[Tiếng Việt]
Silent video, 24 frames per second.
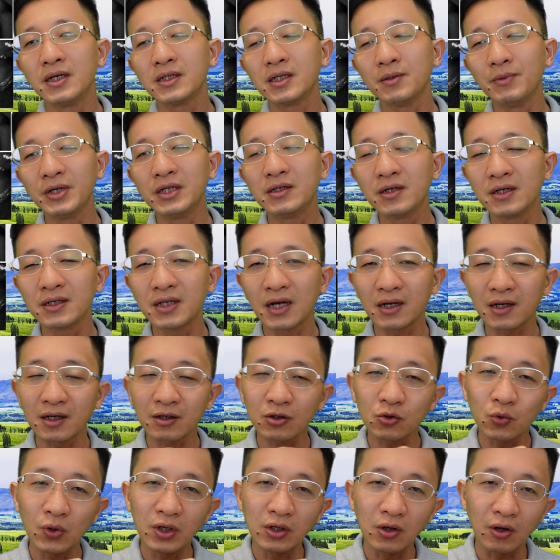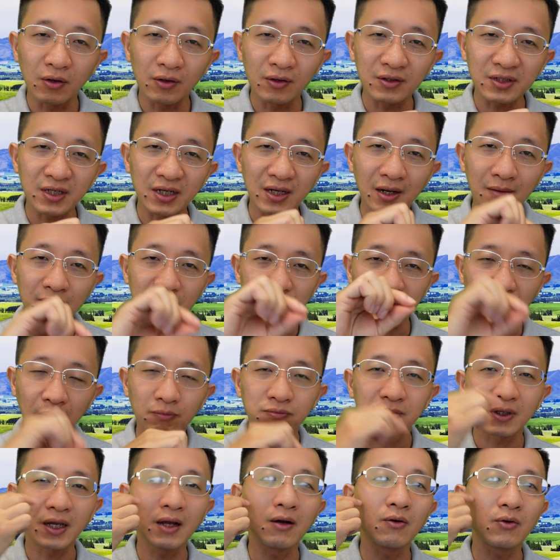Thì bình thường ra các cái tuyến đó nó sẽ nằm dọc
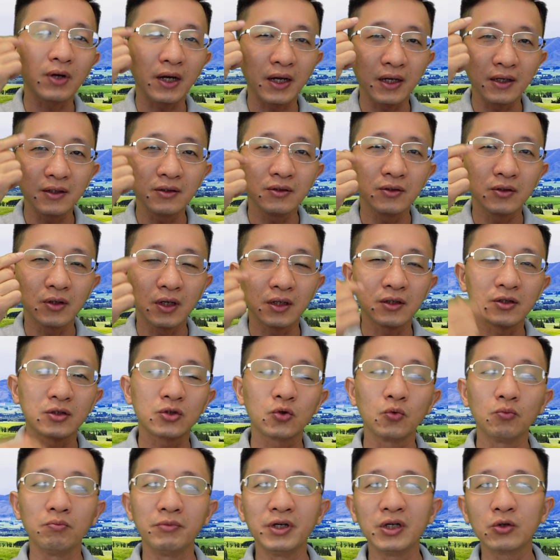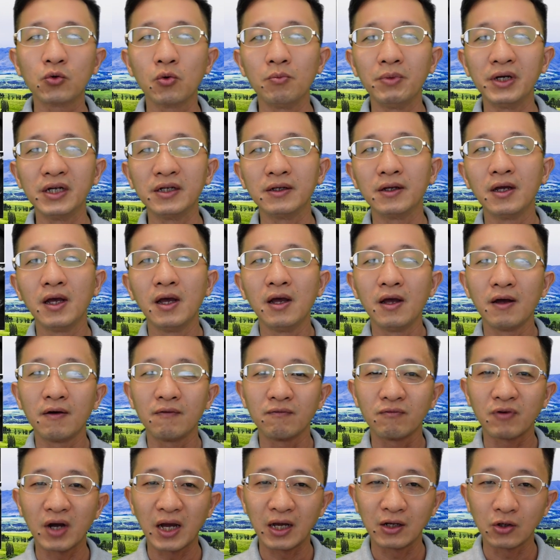theo cái uh, à, sụn mí của mình
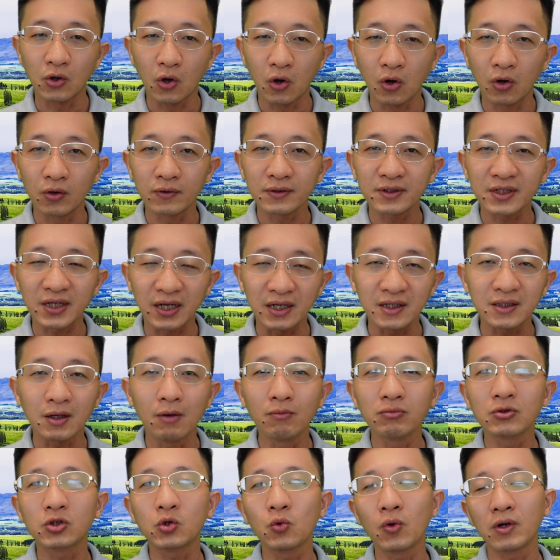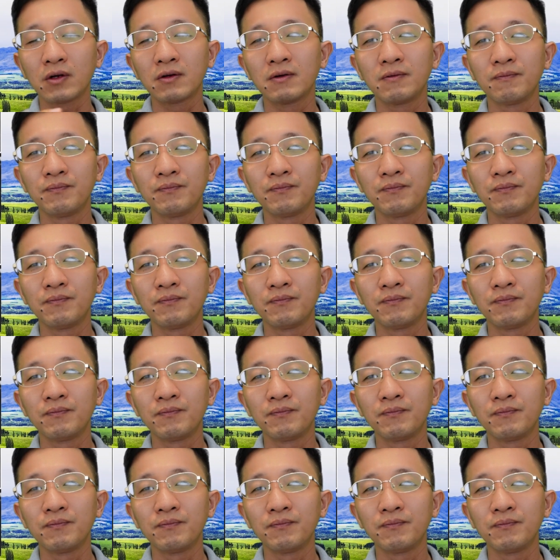và nó sẽ thông suốt.